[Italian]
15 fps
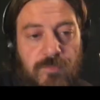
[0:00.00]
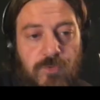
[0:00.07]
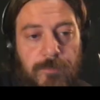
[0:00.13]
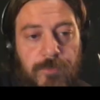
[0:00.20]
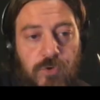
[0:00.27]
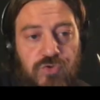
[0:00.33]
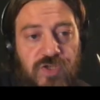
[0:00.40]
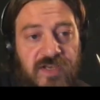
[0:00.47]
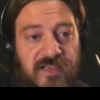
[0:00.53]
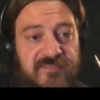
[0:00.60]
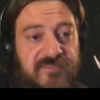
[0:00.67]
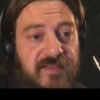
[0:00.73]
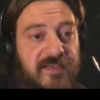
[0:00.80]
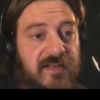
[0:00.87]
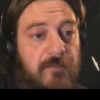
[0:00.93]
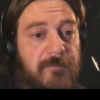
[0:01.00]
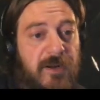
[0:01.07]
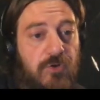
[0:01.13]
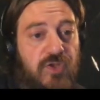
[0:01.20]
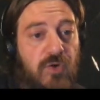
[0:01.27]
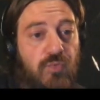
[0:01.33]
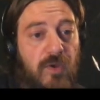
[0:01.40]
è il mio podcast, il
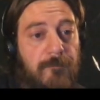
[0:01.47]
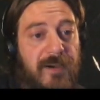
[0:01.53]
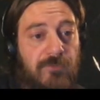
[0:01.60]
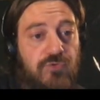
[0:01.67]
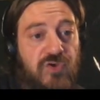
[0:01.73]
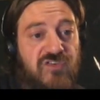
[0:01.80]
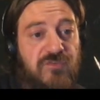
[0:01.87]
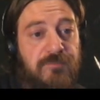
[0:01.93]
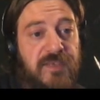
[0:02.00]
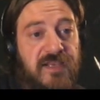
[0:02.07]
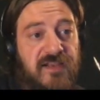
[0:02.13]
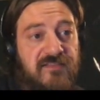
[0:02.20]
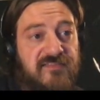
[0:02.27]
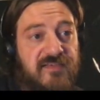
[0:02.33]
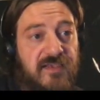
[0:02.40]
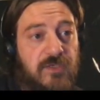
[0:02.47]
bello del web audio experience,